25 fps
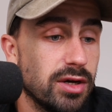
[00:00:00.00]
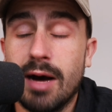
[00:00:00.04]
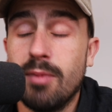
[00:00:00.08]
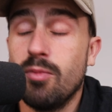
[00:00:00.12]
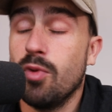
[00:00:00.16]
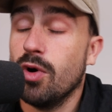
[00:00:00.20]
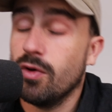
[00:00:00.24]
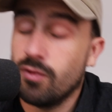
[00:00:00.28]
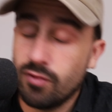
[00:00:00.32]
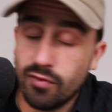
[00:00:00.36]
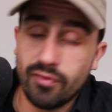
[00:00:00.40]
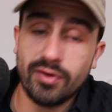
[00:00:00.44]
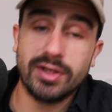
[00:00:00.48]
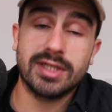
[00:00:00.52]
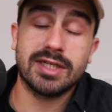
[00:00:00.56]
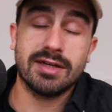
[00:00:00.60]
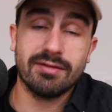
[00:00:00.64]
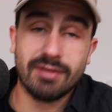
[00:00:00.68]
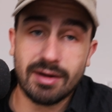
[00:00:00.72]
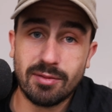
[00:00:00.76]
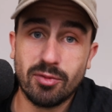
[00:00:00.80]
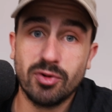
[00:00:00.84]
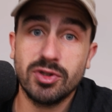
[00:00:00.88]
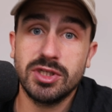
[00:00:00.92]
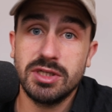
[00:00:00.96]
à moins que vous fassiez
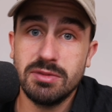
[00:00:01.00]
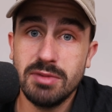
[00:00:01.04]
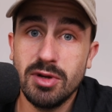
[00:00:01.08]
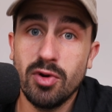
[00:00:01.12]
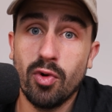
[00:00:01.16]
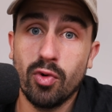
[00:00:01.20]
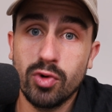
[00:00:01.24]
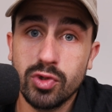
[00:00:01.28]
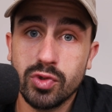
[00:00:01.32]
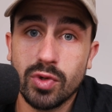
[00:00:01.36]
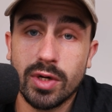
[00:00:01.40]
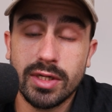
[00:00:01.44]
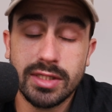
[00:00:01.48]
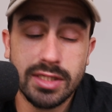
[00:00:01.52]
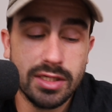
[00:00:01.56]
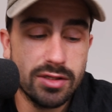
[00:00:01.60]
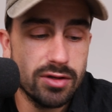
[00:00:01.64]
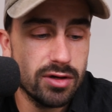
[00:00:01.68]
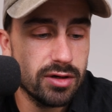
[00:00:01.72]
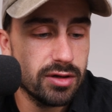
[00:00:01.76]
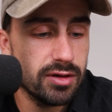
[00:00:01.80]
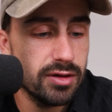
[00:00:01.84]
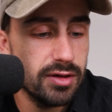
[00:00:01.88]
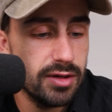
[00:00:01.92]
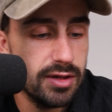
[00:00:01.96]
vraiment 10 000 euros sur un
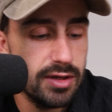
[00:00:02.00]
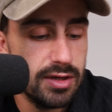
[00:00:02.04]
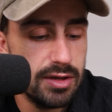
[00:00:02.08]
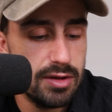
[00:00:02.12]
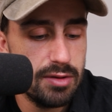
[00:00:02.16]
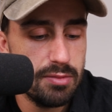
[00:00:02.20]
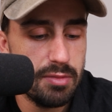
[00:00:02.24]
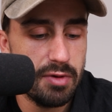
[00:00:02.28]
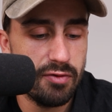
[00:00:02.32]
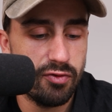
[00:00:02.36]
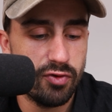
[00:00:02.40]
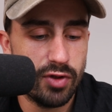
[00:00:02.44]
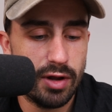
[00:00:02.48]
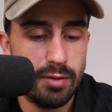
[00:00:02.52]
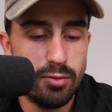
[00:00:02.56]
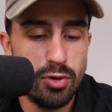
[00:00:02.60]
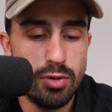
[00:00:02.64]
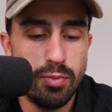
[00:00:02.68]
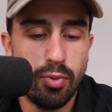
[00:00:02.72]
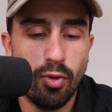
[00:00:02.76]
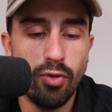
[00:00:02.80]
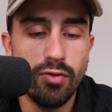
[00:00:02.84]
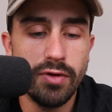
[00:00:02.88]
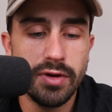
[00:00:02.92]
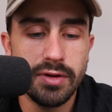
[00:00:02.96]
TikTok il faudra me
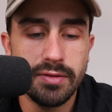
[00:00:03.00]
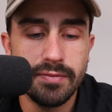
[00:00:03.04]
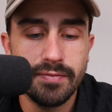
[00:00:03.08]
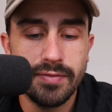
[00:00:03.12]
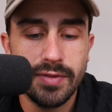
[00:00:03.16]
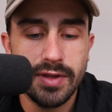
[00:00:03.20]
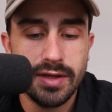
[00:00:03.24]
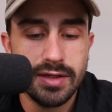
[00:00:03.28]
le prouver.